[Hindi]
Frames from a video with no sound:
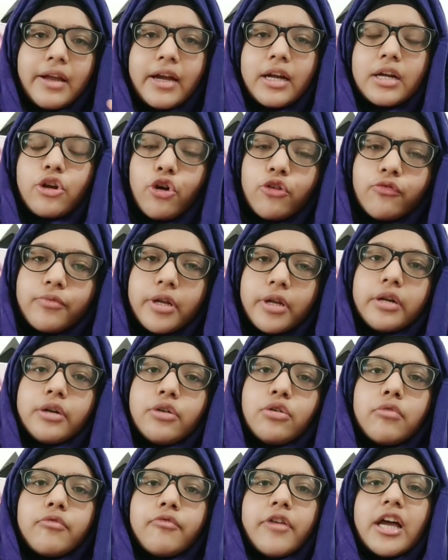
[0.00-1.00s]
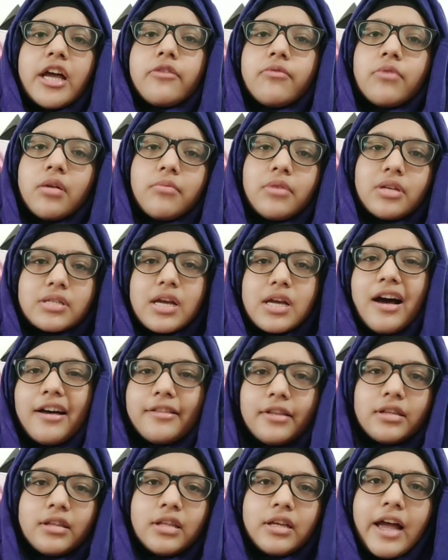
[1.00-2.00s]
रैंक टॉप टेन टॉप फाइव में हमेशा
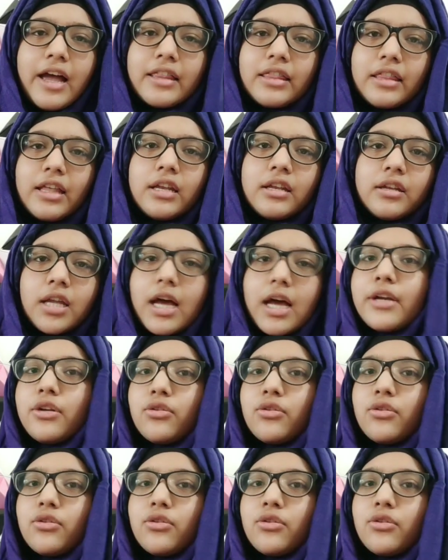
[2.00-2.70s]
आते थे एंड देन